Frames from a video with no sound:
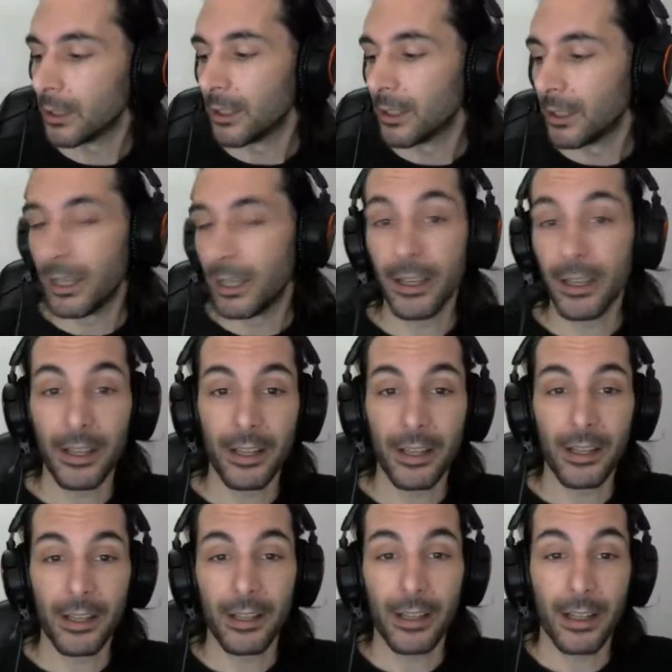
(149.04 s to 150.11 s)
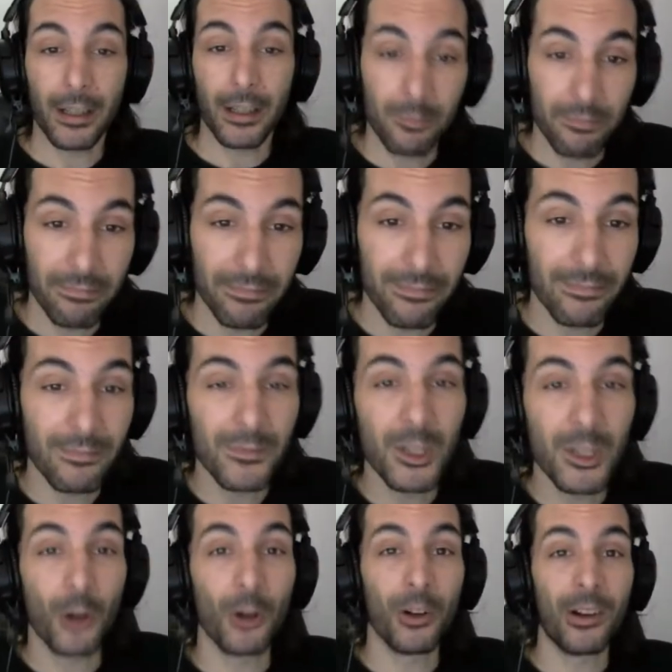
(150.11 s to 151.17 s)
Eh,
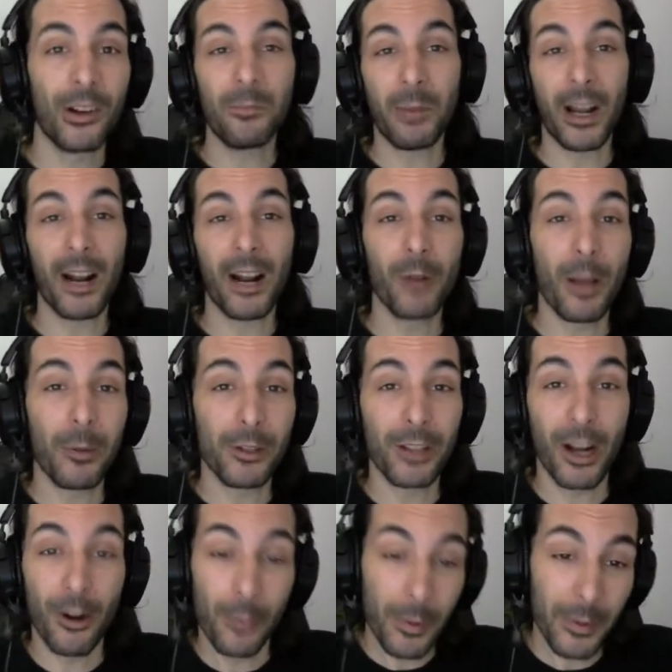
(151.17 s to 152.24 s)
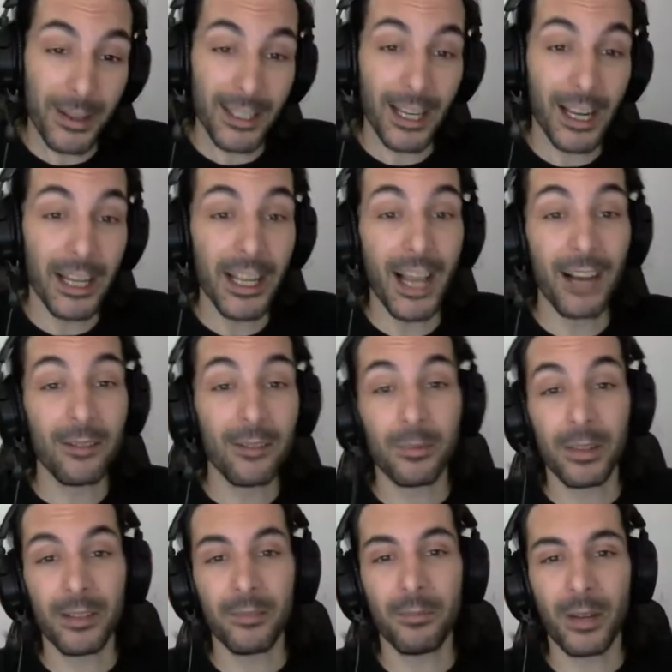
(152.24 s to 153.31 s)
yo, para algunas personas me parece genial,
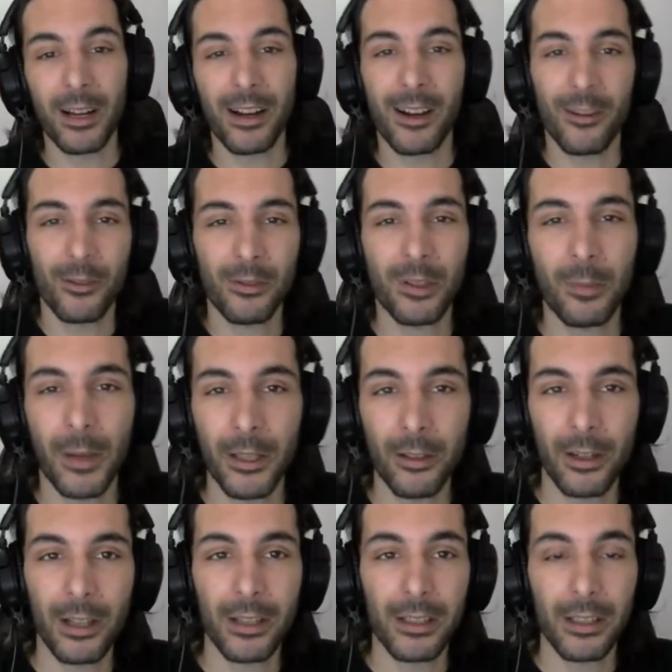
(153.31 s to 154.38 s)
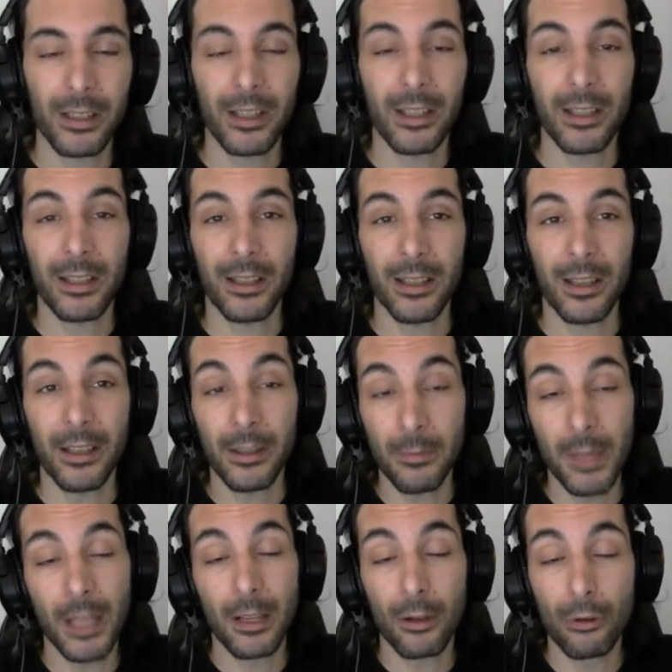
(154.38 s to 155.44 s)
eh, para los españoles y me
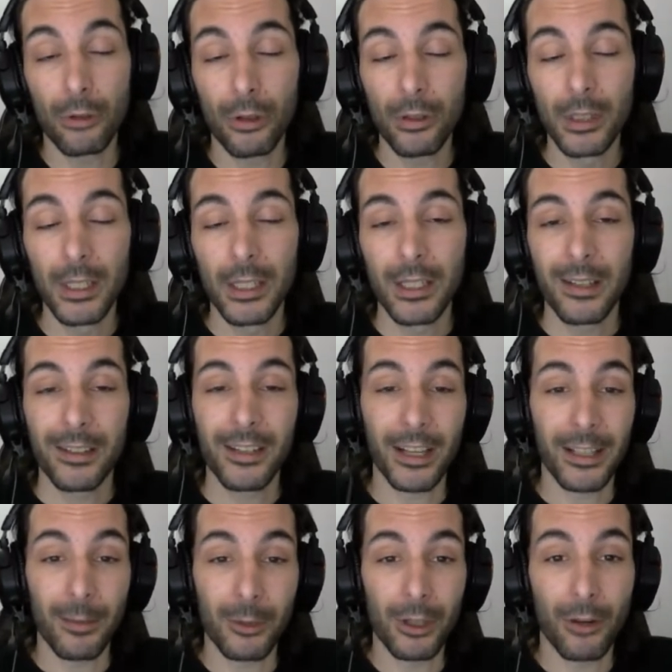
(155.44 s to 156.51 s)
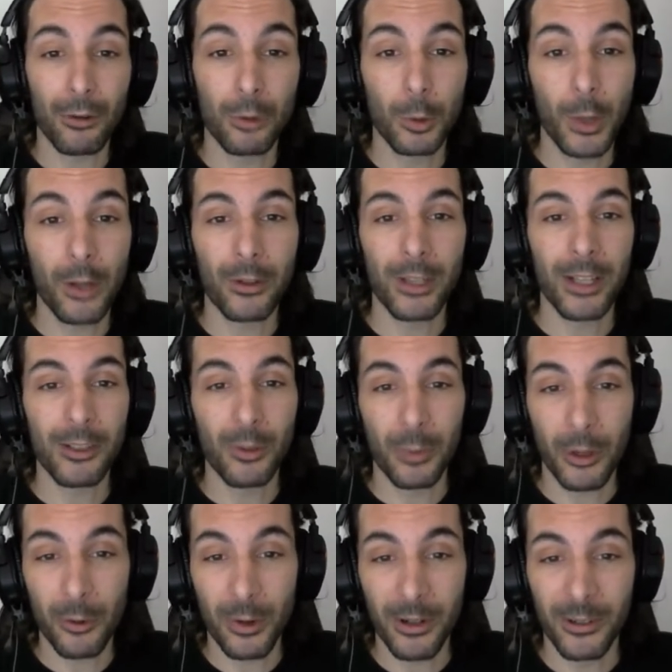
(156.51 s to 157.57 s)
incluyo, ya estamos acostumbrados a eso, pero
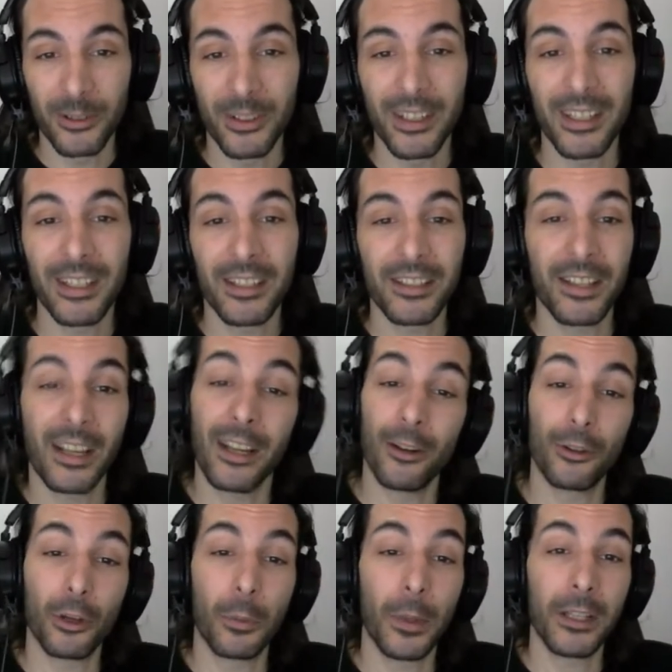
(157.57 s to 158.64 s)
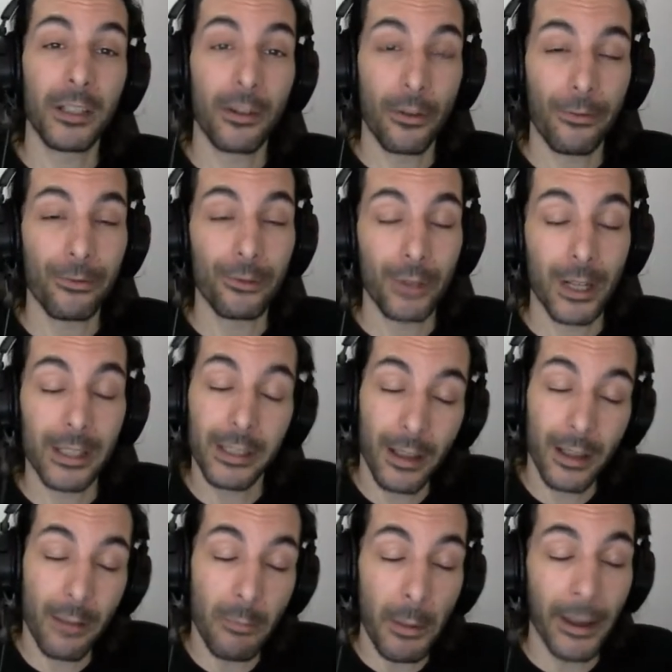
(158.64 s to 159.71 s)
bueno, sé que en otros países no funciona así,
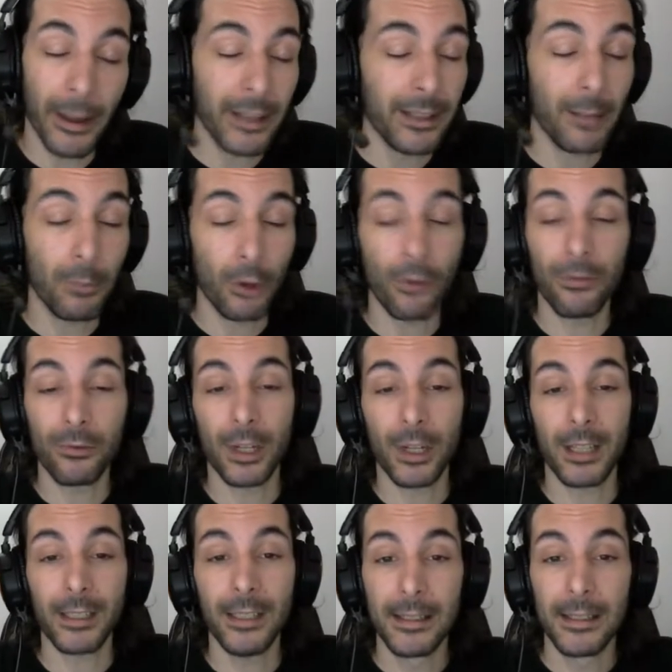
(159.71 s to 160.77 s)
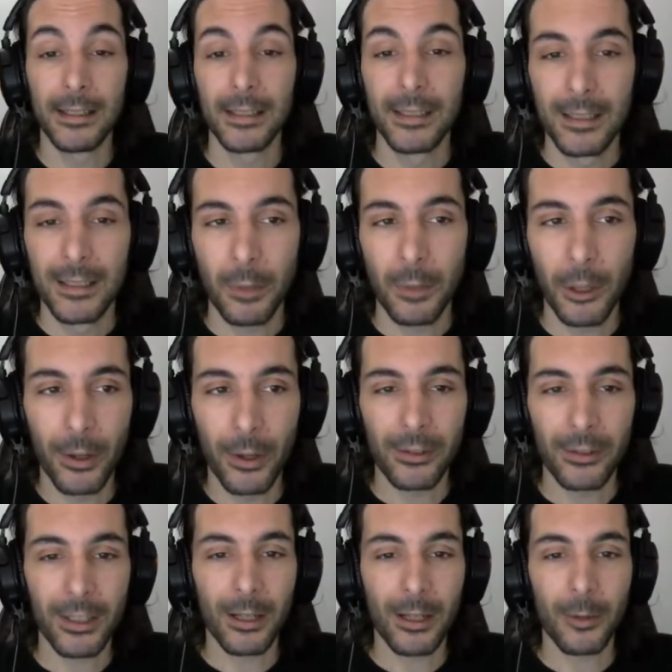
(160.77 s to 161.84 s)
en mi país tampoco funciona así, pero bueno,
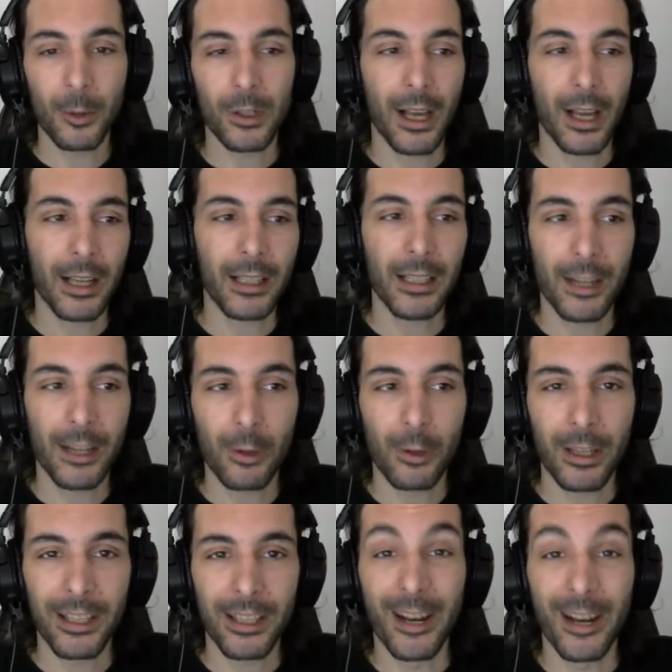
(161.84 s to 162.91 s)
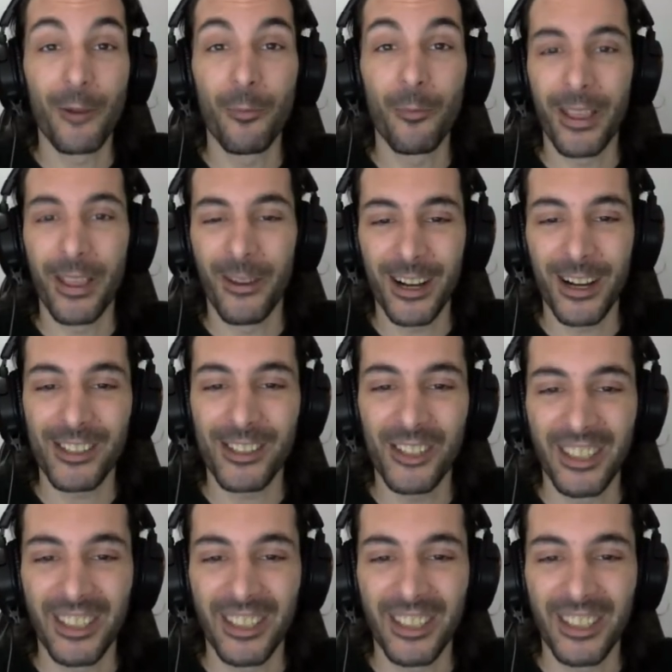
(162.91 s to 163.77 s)
tenemos aquí la suerte de tener un mes de vacaciones.